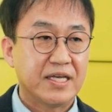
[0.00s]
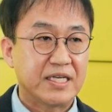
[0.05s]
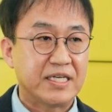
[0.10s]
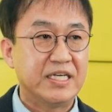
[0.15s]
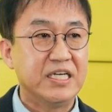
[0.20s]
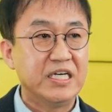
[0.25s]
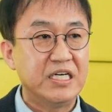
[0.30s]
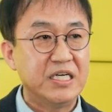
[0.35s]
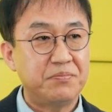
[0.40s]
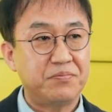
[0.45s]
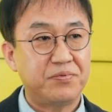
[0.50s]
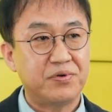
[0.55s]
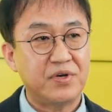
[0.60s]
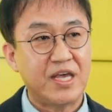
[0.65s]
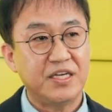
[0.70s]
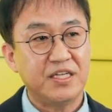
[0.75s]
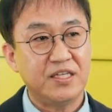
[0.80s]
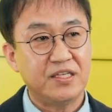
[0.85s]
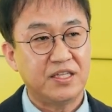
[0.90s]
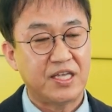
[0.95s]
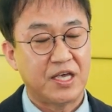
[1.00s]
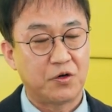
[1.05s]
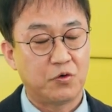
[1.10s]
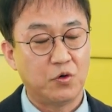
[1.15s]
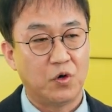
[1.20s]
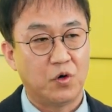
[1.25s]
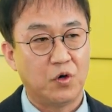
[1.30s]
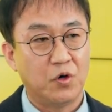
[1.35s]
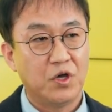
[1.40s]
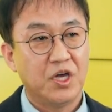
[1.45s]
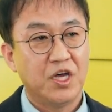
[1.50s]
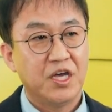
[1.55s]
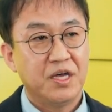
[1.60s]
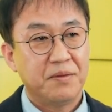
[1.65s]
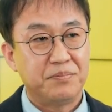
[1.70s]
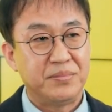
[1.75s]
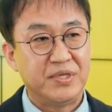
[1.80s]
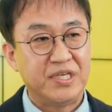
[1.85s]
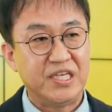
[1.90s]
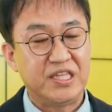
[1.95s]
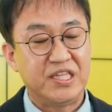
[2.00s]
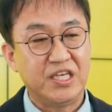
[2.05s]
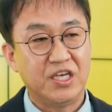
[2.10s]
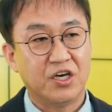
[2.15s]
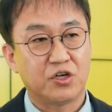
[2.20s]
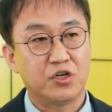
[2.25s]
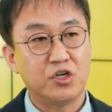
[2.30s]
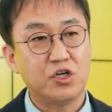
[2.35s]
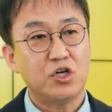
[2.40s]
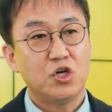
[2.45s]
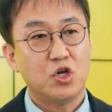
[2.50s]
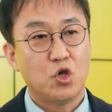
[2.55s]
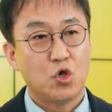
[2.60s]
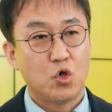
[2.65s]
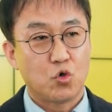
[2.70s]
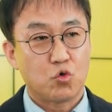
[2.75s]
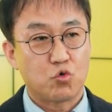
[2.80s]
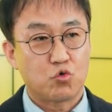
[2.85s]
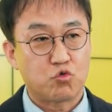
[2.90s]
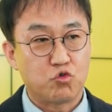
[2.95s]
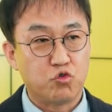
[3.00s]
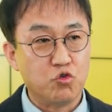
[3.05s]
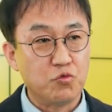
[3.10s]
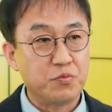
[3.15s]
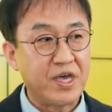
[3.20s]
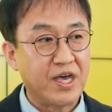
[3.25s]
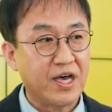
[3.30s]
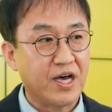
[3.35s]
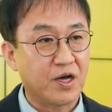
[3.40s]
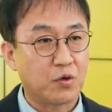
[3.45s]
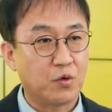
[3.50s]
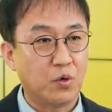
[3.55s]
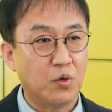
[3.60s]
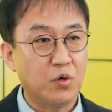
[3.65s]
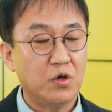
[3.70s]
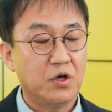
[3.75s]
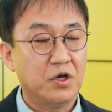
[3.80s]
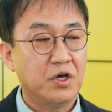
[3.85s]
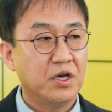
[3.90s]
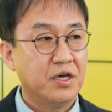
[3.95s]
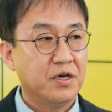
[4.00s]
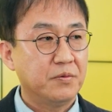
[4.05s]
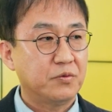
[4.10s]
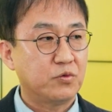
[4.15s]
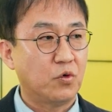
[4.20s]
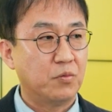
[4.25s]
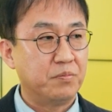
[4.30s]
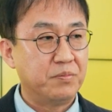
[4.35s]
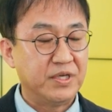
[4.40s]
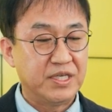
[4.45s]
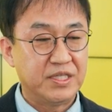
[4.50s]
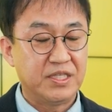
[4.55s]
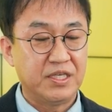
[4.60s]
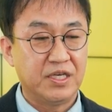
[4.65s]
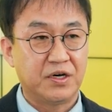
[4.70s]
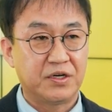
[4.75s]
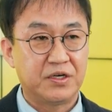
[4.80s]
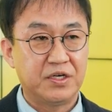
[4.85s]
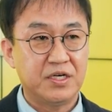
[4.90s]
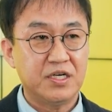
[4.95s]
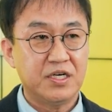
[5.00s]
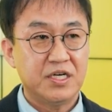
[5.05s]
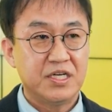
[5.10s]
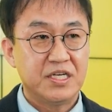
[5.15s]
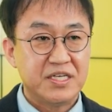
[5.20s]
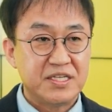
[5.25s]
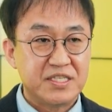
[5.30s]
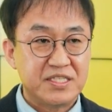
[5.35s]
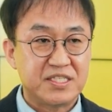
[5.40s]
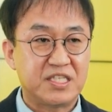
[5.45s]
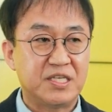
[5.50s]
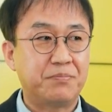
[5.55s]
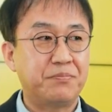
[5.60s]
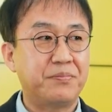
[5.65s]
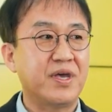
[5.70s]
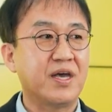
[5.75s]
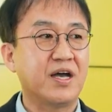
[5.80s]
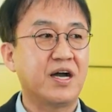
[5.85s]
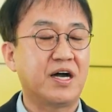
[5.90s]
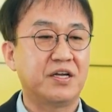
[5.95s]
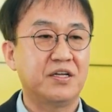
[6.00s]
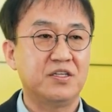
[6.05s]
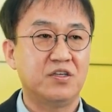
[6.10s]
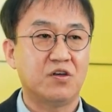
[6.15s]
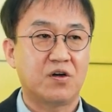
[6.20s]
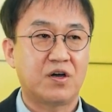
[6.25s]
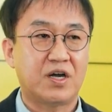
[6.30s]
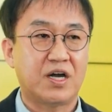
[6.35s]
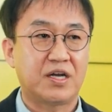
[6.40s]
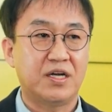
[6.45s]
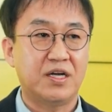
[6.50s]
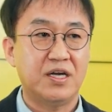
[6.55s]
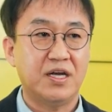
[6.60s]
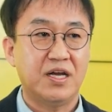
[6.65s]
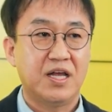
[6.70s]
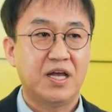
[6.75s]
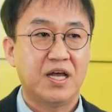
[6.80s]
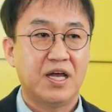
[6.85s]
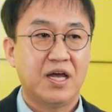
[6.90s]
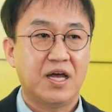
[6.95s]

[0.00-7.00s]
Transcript: 그 플래닝대로 미디어를 구매하고 또 미디어를 집행하는 역할을